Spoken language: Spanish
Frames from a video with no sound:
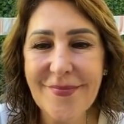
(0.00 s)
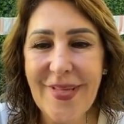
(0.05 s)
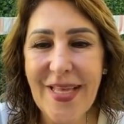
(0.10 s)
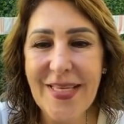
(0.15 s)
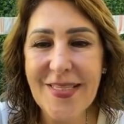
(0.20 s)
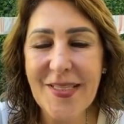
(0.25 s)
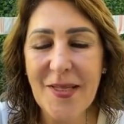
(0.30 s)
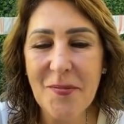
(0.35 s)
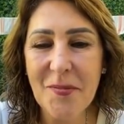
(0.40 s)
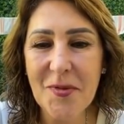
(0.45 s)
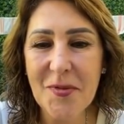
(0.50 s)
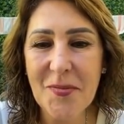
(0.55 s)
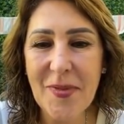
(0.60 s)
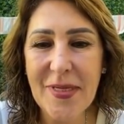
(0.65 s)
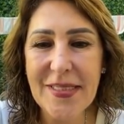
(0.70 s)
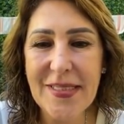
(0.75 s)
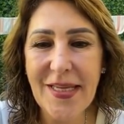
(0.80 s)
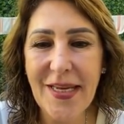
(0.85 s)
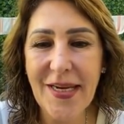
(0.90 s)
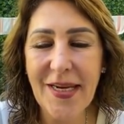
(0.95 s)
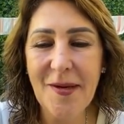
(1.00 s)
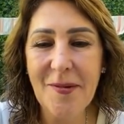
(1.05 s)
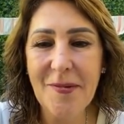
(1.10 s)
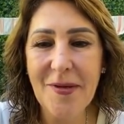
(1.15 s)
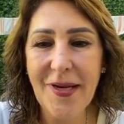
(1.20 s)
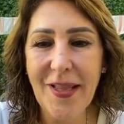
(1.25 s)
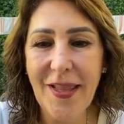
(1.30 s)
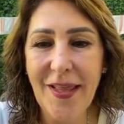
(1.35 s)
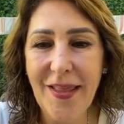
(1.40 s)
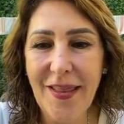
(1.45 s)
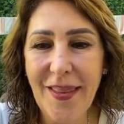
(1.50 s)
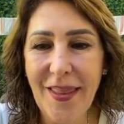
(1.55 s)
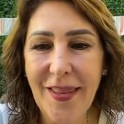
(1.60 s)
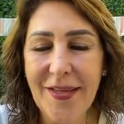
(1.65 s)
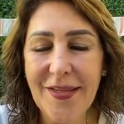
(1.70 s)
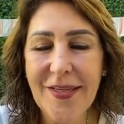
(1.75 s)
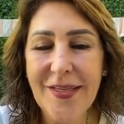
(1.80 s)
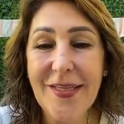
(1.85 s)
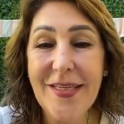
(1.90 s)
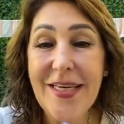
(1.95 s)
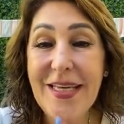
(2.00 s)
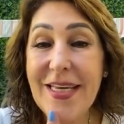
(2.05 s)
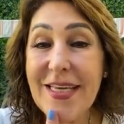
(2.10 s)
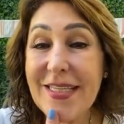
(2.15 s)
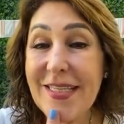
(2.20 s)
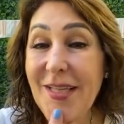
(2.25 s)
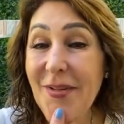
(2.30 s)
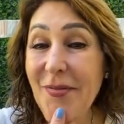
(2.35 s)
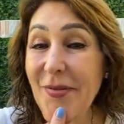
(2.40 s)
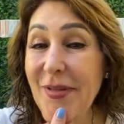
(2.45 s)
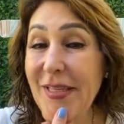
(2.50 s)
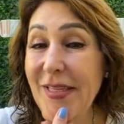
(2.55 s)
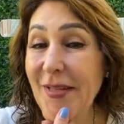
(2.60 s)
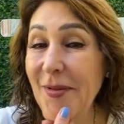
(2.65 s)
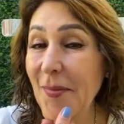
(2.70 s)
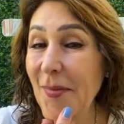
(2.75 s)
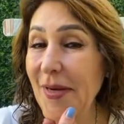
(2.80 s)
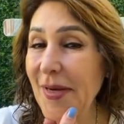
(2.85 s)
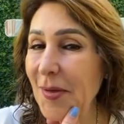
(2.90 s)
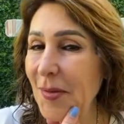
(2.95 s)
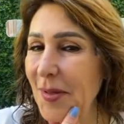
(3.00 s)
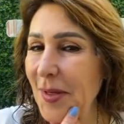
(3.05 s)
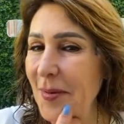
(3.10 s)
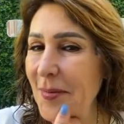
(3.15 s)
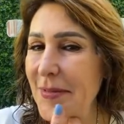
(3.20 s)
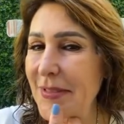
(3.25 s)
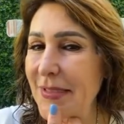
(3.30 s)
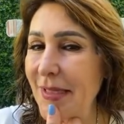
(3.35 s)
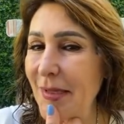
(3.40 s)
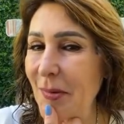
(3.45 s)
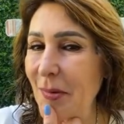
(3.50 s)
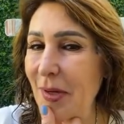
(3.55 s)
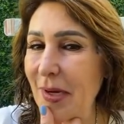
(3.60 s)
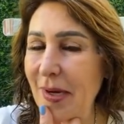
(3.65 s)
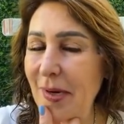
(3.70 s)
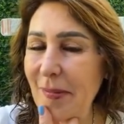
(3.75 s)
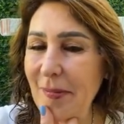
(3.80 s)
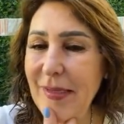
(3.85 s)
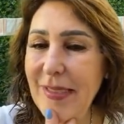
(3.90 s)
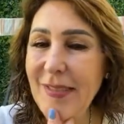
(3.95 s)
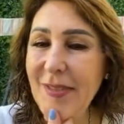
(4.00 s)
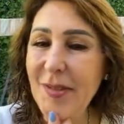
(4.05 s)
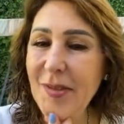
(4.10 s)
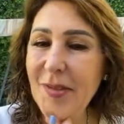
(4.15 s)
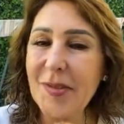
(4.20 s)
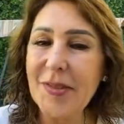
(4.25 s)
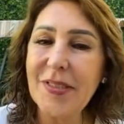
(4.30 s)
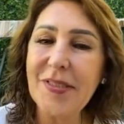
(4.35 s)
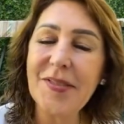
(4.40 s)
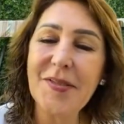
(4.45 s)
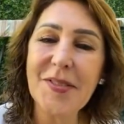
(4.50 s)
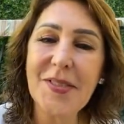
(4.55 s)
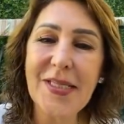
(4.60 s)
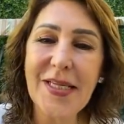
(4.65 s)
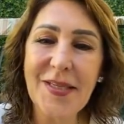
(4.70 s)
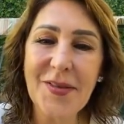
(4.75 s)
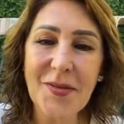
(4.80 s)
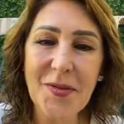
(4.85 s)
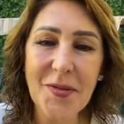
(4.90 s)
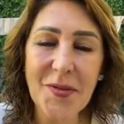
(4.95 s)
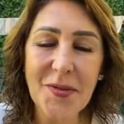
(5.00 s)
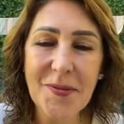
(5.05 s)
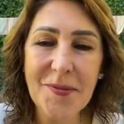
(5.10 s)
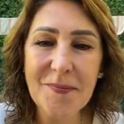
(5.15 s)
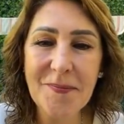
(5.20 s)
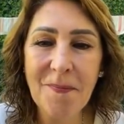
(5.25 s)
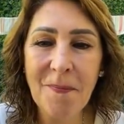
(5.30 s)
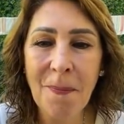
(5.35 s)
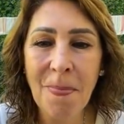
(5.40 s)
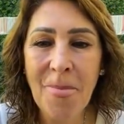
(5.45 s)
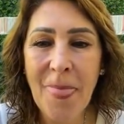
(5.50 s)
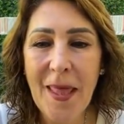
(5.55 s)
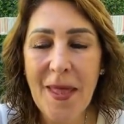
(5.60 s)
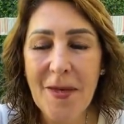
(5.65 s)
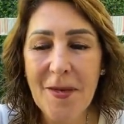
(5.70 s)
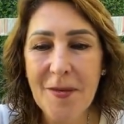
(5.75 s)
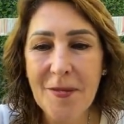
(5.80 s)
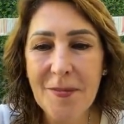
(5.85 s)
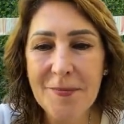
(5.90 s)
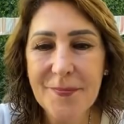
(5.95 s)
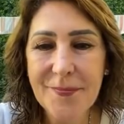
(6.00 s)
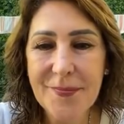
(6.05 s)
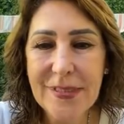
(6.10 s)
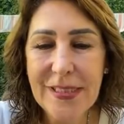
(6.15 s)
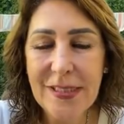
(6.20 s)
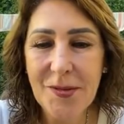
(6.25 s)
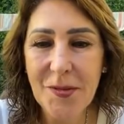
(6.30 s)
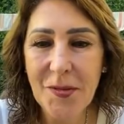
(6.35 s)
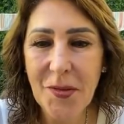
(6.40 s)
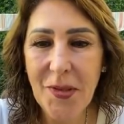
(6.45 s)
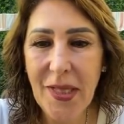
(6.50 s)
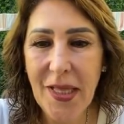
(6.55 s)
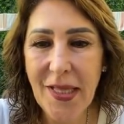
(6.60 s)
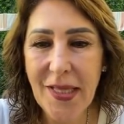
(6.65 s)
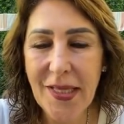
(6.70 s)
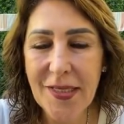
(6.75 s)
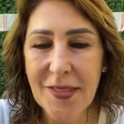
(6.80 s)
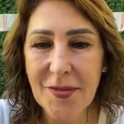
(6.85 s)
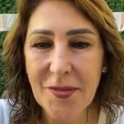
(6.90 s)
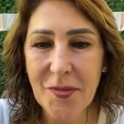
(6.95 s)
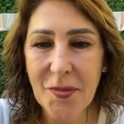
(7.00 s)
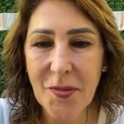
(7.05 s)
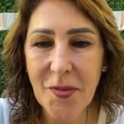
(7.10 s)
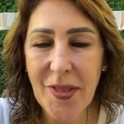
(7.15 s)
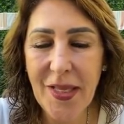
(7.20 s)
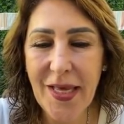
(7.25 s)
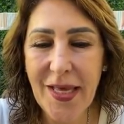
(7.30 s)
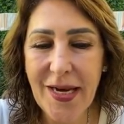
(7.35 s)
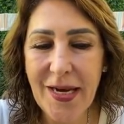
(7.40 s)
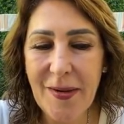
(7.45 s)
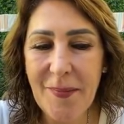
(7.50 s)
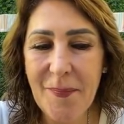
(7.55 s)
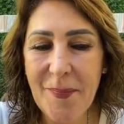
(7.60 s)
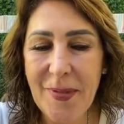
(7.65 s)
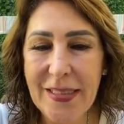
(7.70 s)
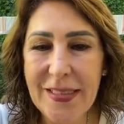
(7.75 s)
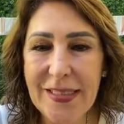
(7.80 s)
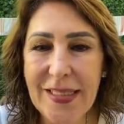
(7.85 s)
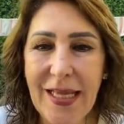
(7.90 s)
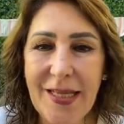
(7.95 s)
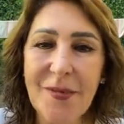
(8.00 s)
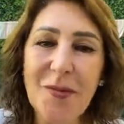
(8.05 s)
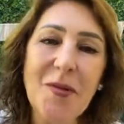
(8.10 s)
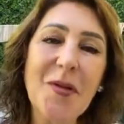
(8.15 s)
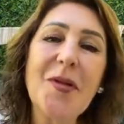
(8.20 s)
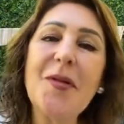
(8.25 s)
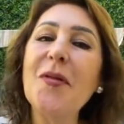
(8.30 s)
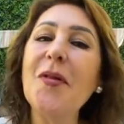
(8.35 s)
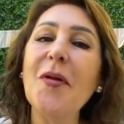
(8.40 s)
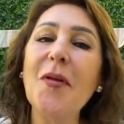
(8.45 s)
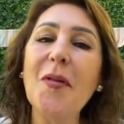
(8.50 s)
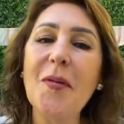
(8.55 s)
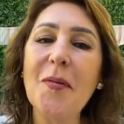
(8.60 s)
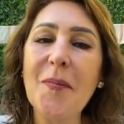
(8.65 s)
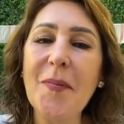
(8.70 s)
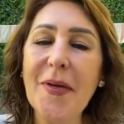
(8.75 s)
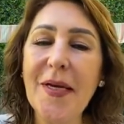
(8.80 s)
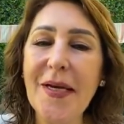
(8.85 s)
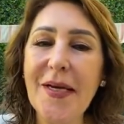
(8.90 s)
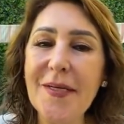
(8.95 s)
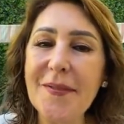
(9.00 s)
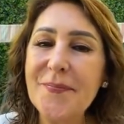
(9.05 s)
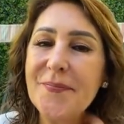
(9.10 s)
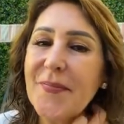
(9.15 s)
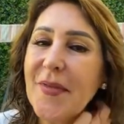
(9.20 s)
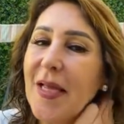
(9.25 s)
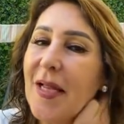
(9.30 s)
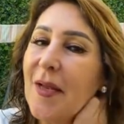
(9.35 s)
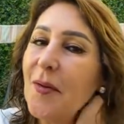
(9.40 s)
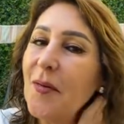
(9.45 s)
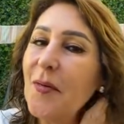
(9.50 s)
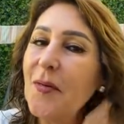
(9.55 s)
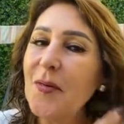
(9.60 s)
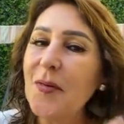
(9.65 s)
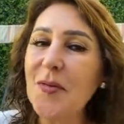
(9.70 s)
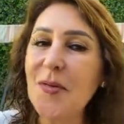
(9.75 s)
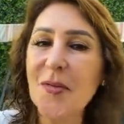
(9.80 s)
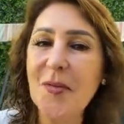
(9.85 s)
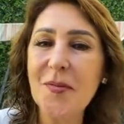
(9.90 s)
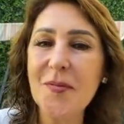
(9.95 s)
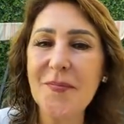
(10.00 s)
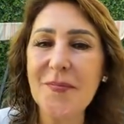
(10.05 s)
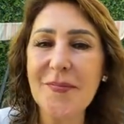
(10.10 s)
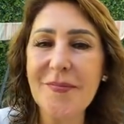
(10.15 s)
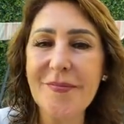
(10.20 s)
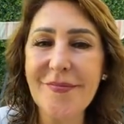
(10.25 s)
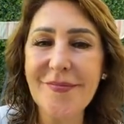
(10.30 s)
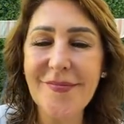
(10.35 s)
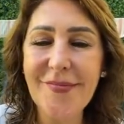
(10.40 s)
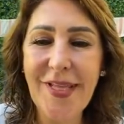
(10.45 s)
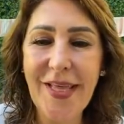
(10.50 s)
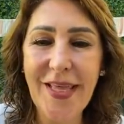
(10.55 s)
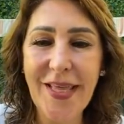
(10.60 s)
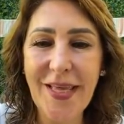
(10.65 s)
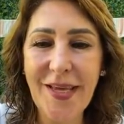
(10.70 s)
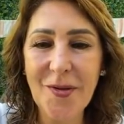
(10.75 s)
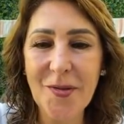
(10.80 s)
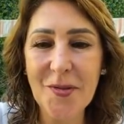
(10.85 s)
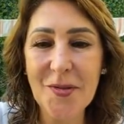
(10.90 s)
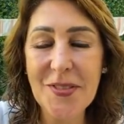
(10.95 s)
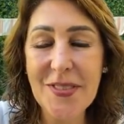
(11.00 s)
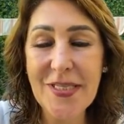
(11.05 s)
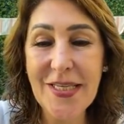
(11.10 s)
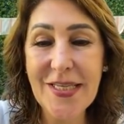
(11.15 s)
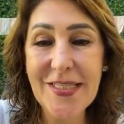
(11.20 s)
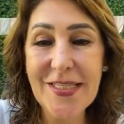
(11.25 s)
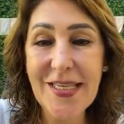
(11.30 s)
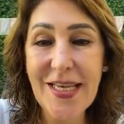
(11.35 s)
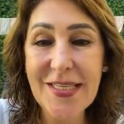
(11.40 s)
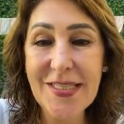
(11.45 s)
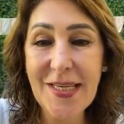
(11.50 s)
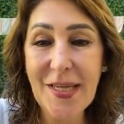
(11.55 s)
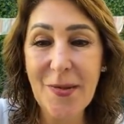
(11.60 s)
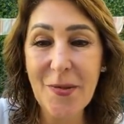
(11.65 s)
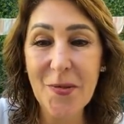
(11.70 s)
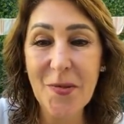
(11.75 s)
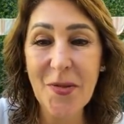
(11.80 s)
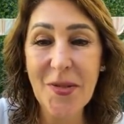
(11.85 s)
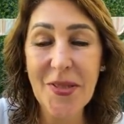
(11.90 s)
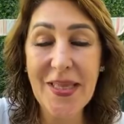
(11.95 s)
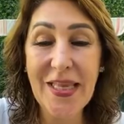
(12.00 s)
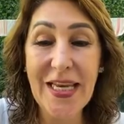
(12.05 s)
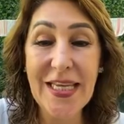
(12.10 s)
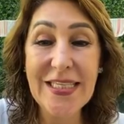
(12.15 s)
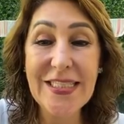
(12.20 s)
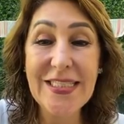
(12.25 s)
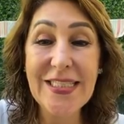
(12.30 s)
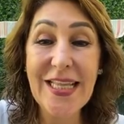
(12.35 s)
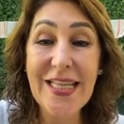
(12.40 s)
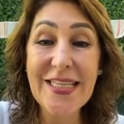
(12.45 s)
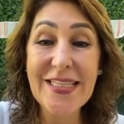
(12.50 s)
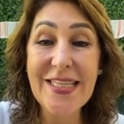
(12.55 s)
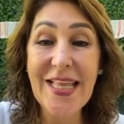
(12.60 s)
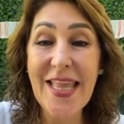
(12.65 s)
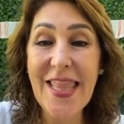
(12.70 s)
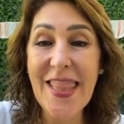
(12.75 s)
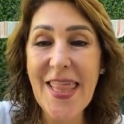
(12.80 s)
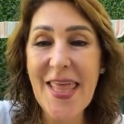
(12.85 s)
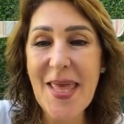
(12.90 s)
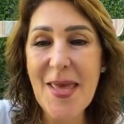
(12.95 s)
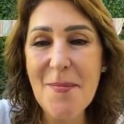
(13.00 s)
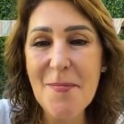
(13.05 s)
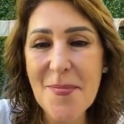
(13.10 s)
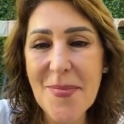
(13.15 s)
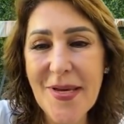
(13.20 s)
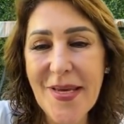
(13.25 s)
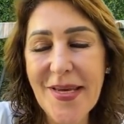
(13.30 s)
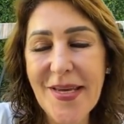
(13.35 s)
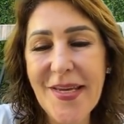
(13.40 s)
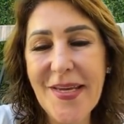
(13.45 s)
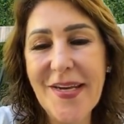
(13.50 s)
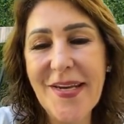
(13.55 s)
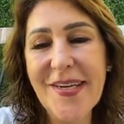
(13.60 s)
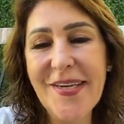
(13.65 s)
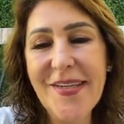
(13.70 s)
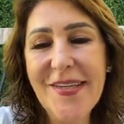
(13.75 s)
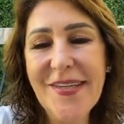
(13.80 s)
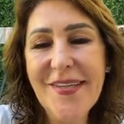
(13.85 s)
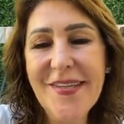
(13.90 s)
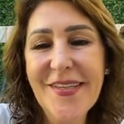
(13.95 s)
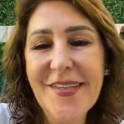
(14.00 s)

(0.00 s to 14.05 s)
Ya estamos más cerca, ¿verdad? Este fin de semana otra vez tengo grabación, entonces ando estudia y estudia y repasando y todo para el curso de conciencia de salud 3 desde Denver.